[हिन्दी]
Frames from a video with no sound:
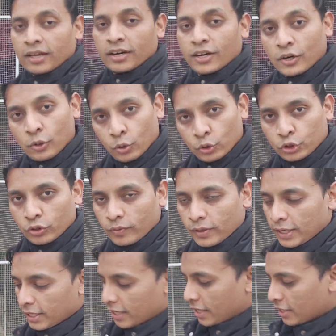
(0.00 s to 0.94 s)
खरगोशों
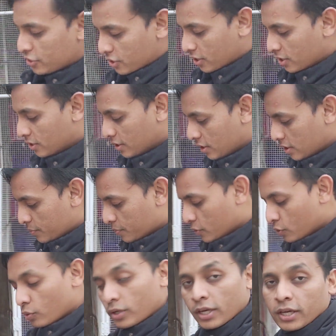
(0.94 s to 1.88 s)
वाले केज के
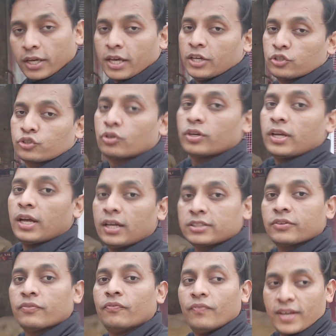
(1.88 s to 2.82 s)
अंदर ये केज तो यहाँ
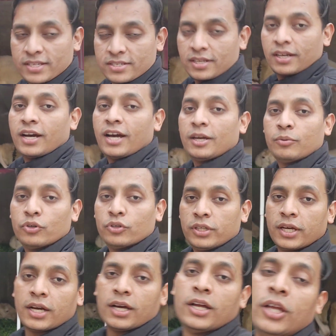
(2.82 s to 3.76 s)
से वैसे गायब हो
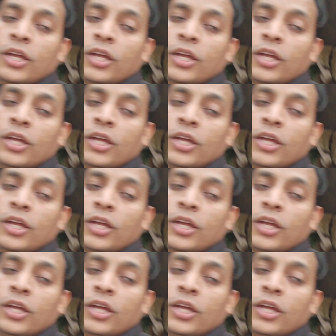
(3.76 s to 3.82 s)
जाएगा